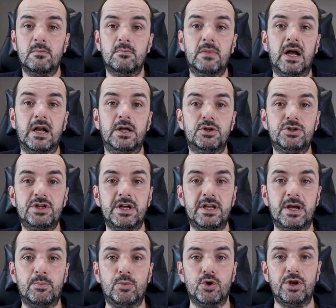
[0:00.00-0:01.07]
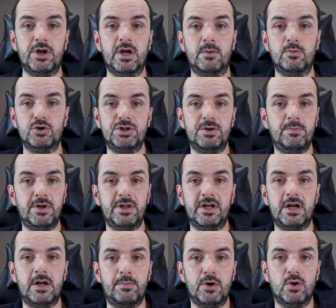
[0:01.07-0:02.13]
Vale, o sea, ya podríamos empezar
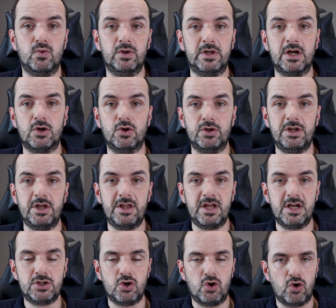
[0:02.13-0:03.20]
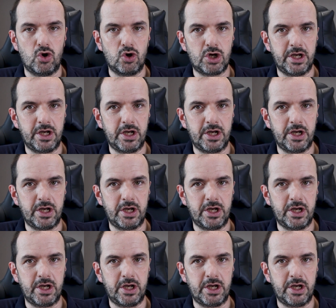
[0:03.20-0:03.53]
a preguntar noticias o lo